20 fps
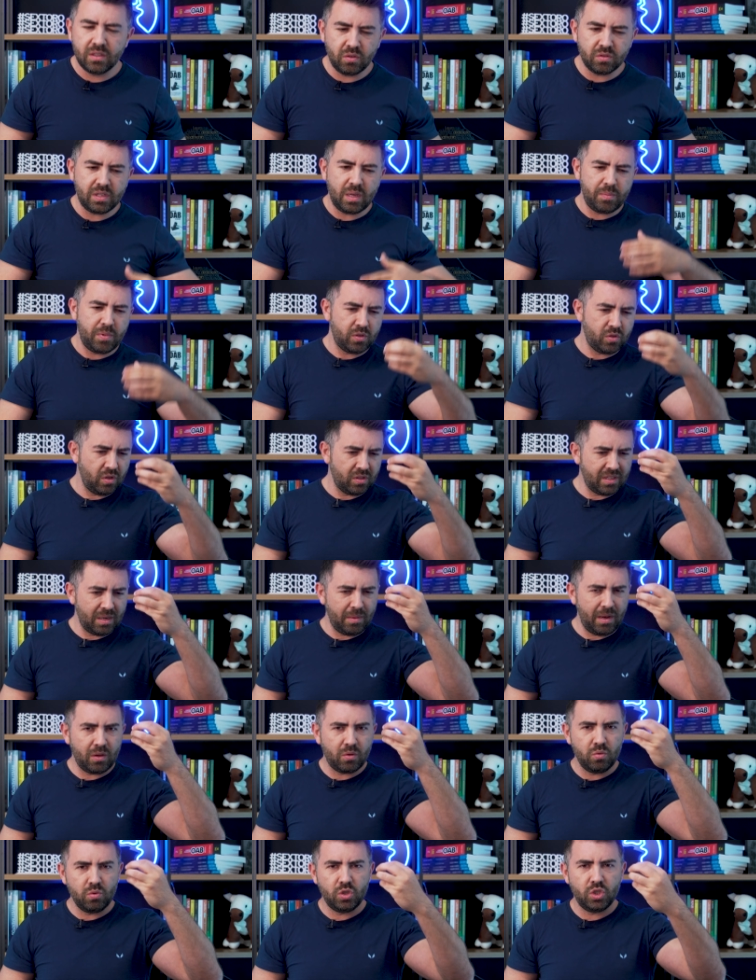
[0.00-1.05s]
Então, se a pessoa
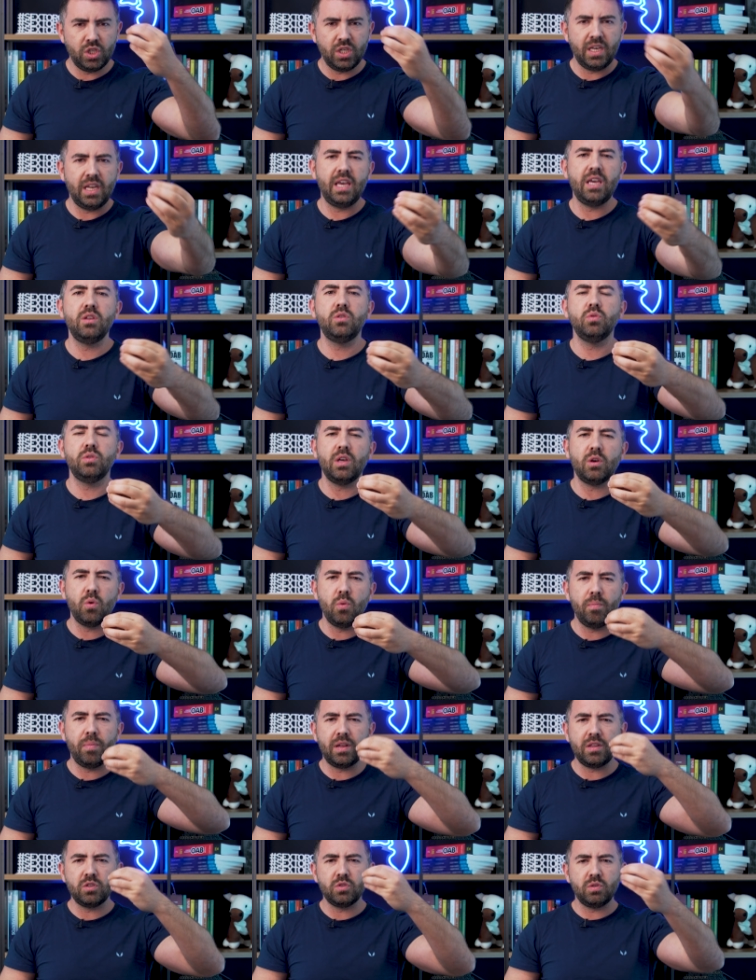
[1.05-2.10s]
trabalha com direito, né, com
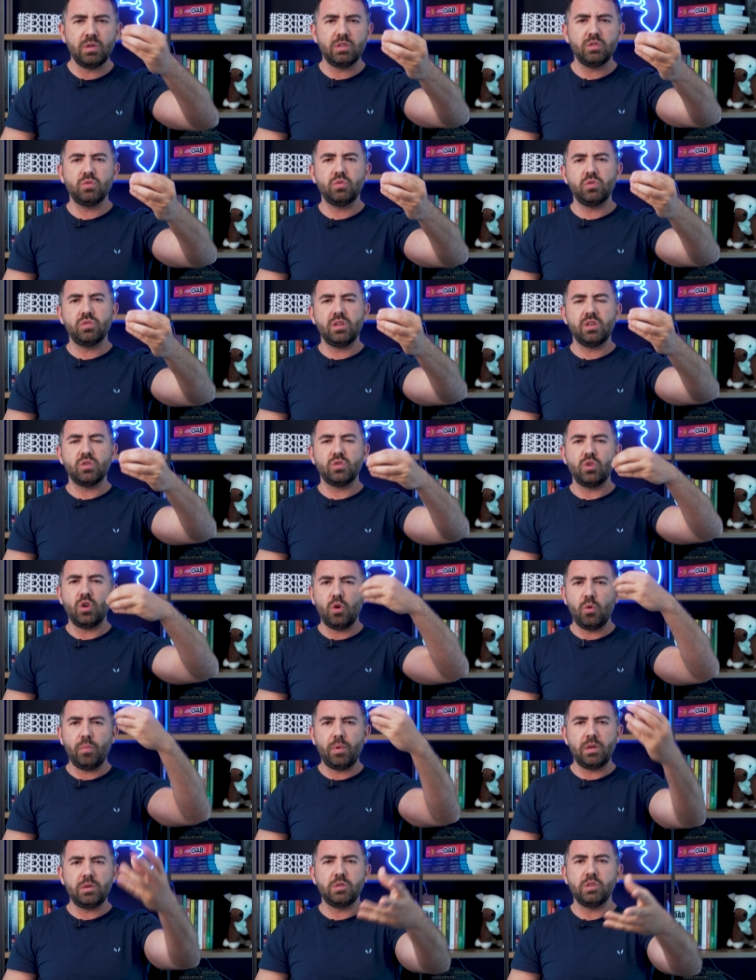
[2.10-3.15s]
planejamento sucessório
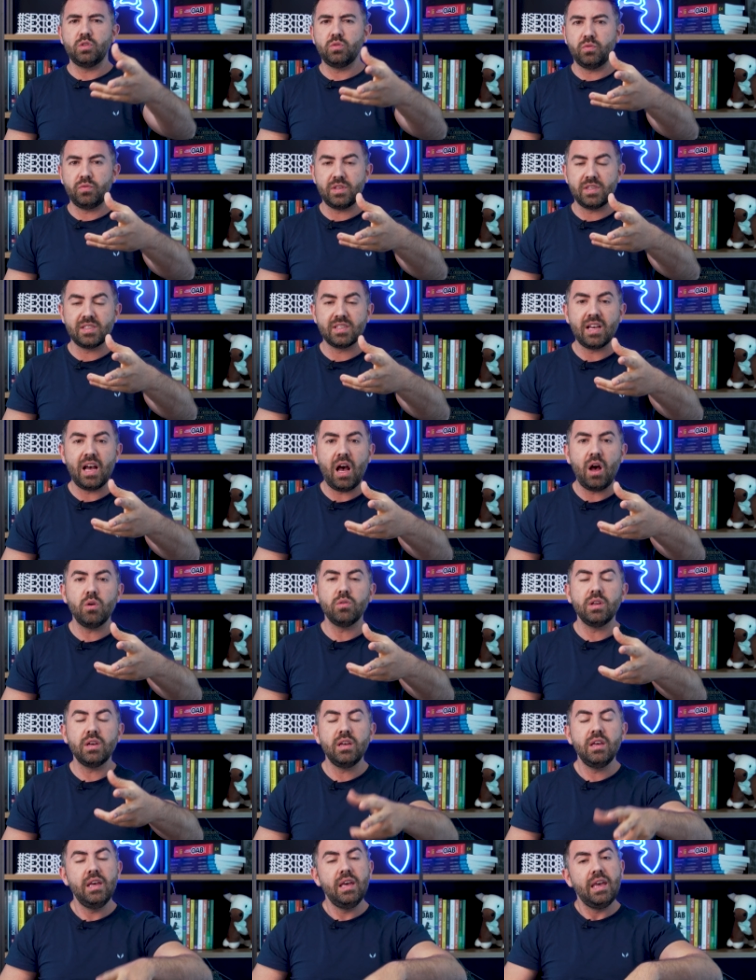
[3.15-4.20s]
ou planejamento fiscal,
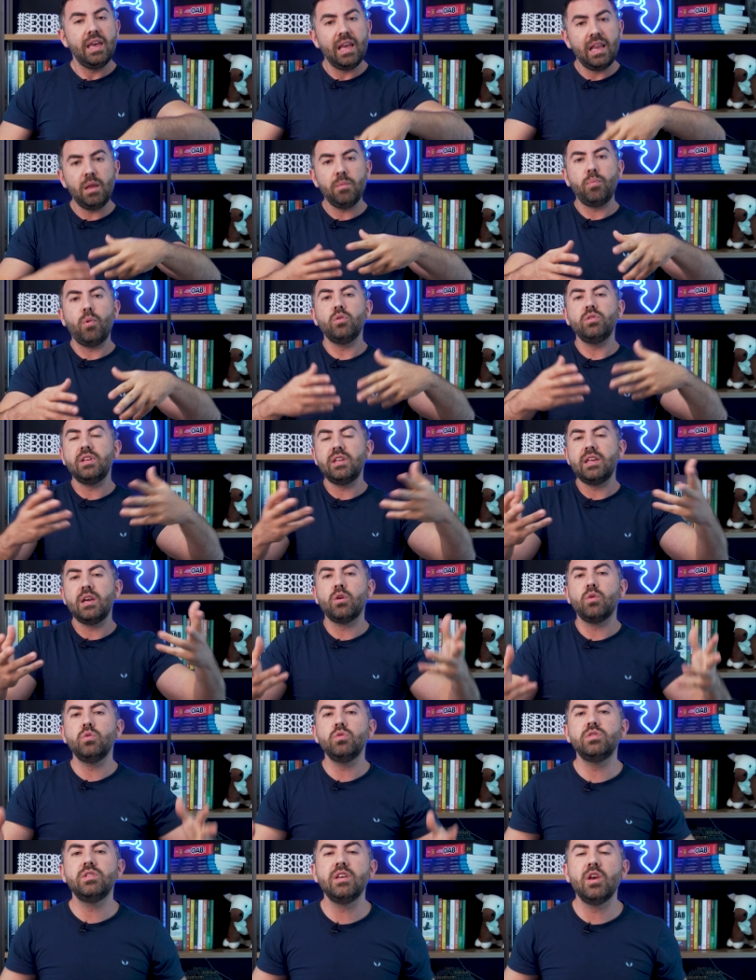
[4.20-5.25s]
né, ele poderia
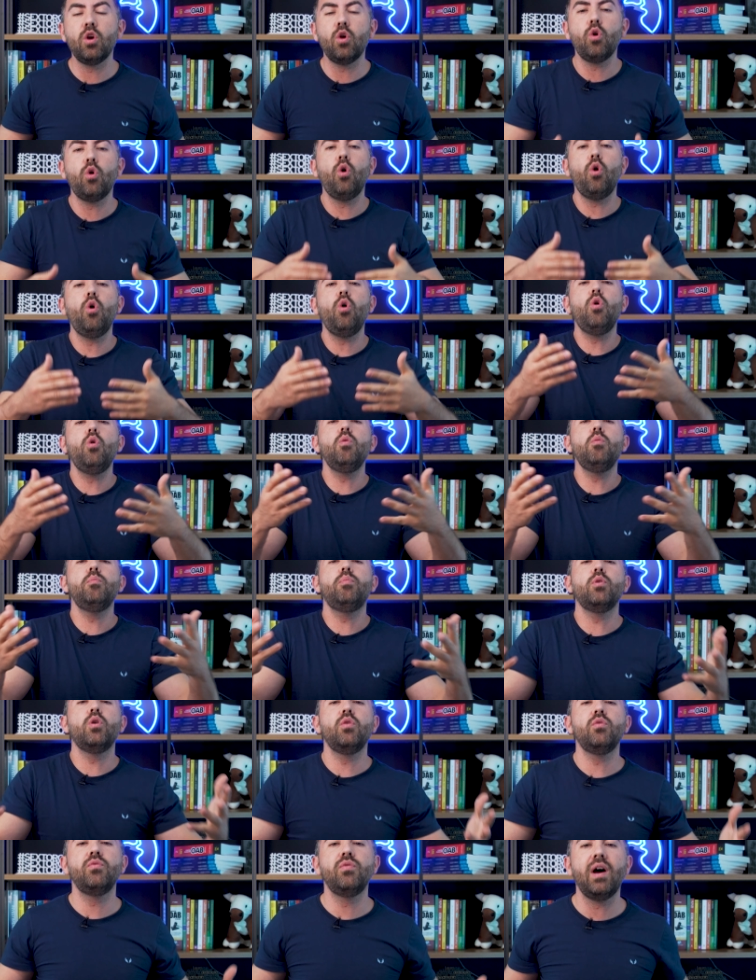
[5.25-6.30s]
conseguir
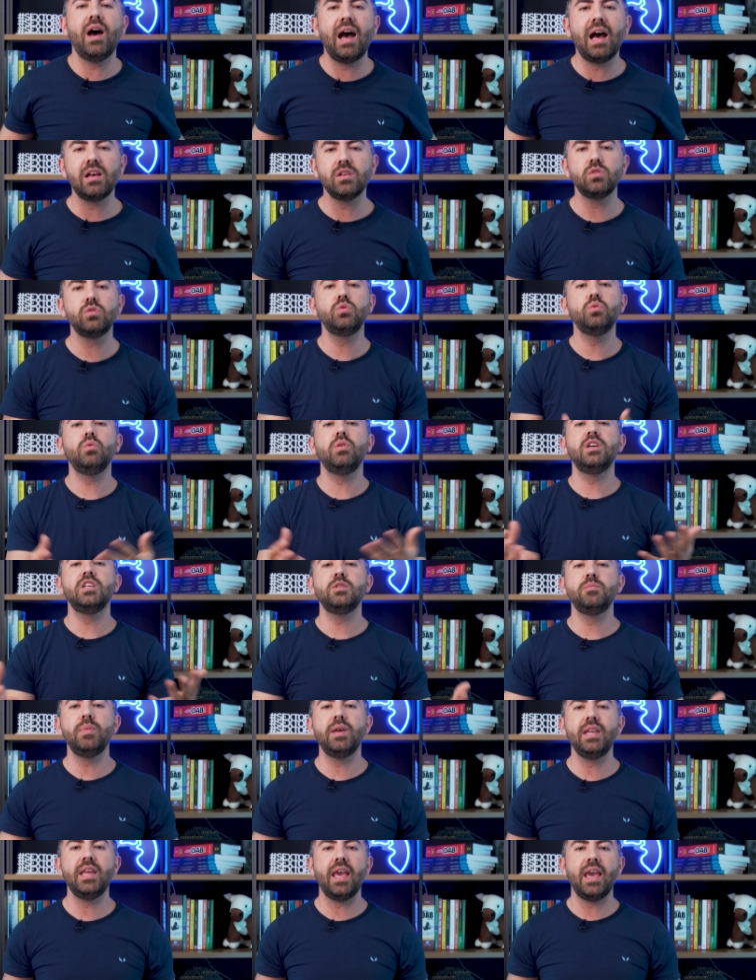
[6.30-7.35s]
comprovar a sua
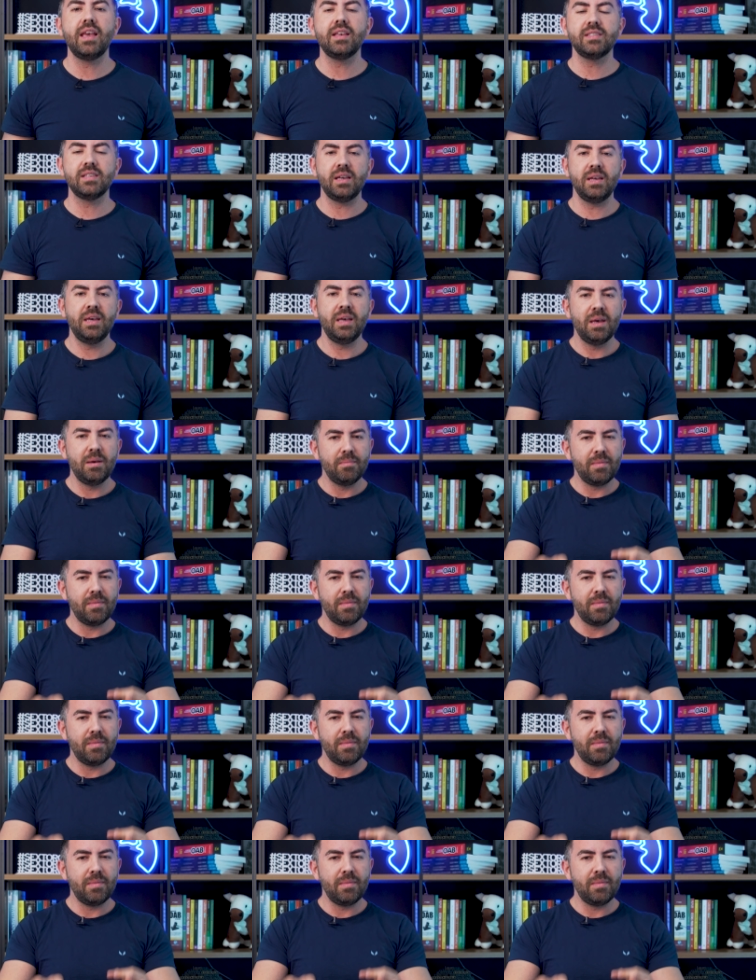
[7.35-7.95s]
experiência.